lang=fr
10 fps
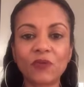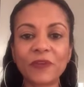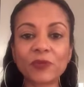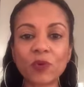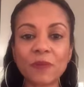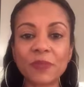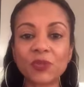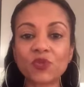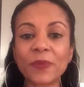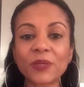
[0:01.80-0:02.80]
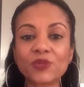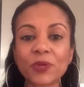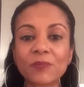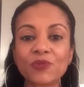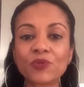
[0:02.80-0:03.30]
Le 23 mai, je
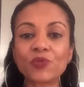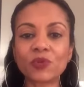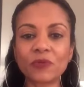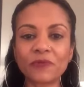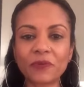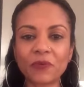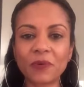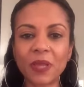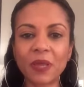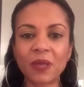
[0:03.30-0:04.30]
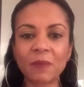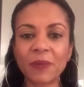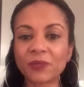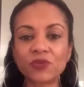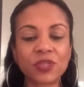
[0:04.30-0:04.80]
marcherai pour nos enfants,
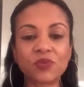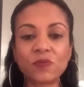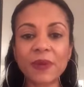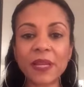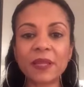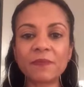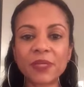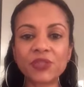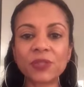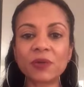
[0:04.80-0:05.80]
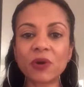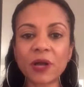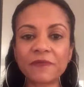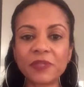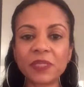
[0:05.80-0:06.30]
parce que j'ai du mal à imaginer leur
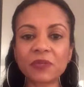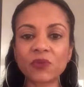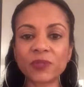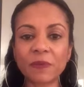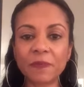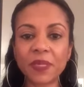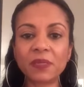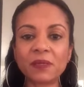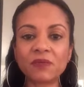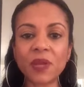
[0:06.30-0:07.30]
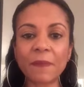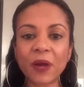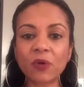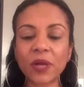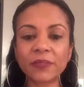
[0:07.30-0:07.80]
avenir dans un pays où la
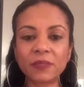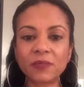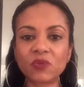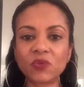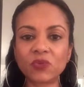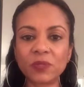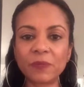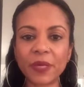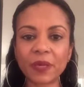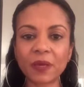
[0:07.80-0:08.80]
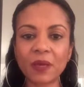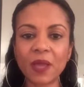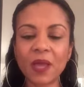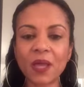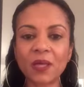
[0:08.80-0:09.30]
parole raciste se libère.
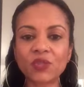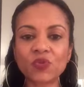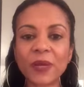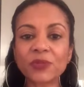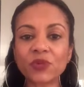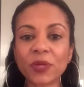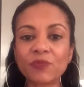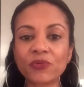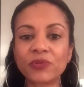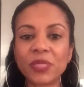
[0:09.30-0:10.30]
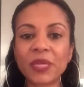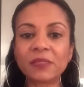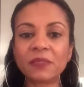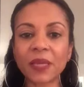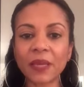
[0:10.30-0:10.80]
Je marcherai pour une
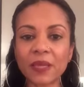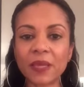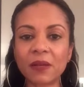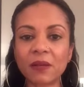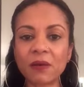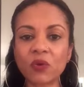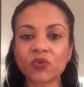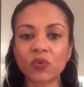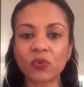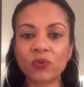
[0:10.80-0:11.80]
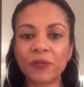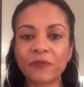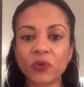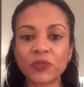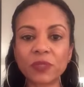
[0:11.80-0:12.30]
égalité réelle entre les
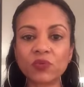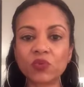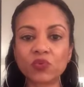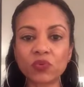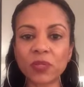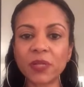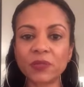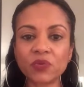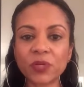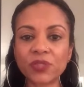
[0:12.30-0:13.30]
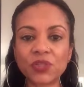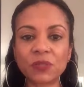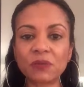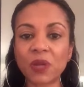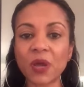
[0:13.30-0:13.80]
Français de toutes les
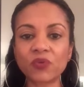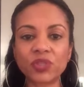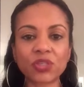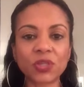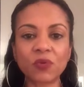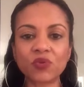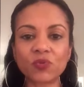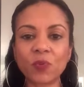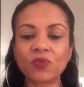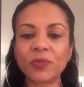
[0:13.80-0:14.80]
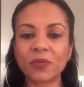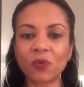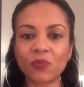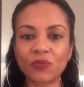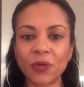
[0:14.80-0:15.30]
origines dans la recherche d'un logement ou d'un
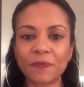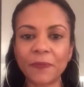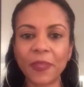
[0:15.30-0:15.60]
emploi.